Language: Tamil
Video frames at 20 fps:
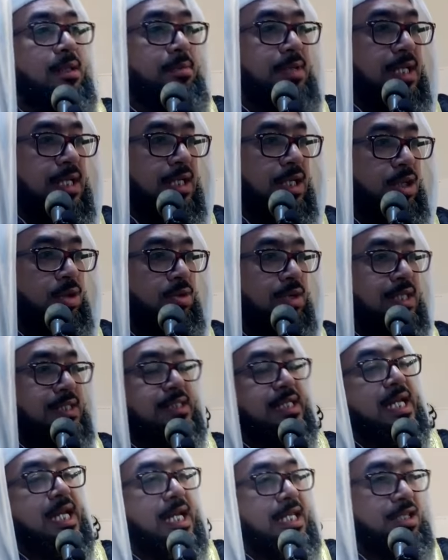சமயங்களோடு
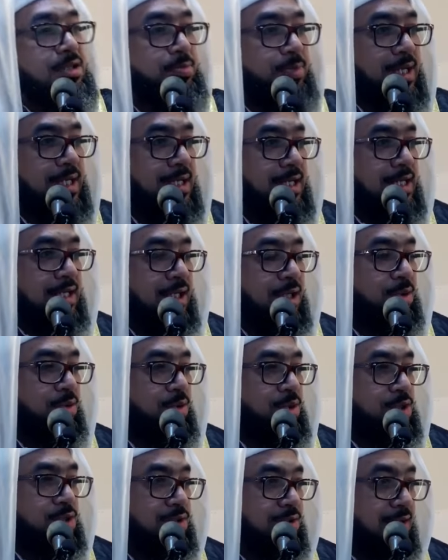சேர்ந்து
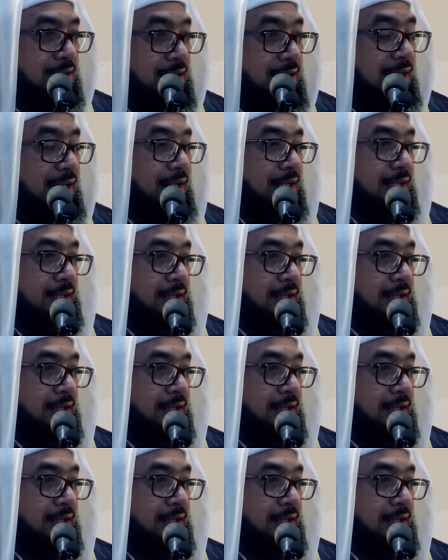பயணிக்கணும்னு சொல்லி